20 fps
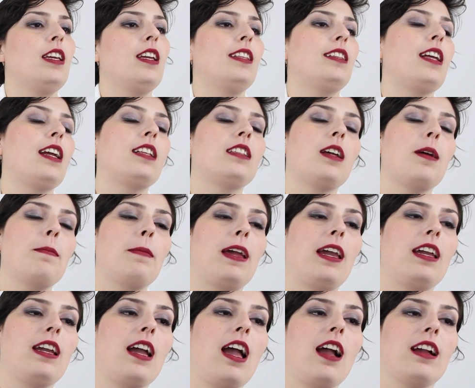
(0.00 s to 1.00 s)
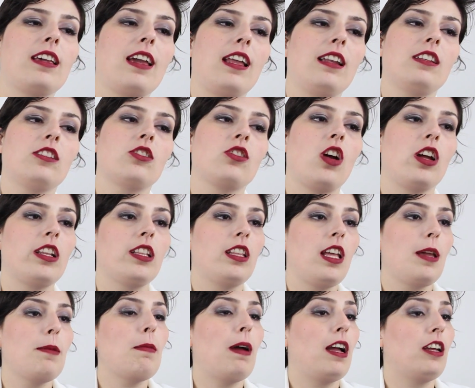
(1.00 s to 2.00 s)
E tem também aquela história
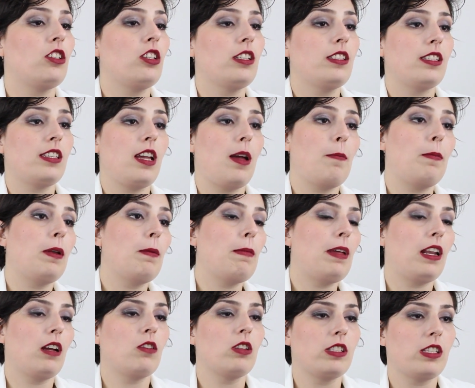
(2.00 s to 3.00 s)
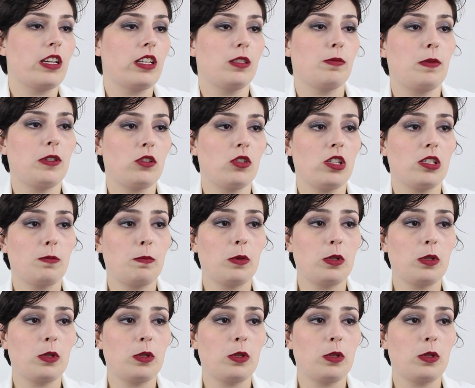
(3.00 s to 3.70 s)
da imagem ser a primeira coisa que as pessoas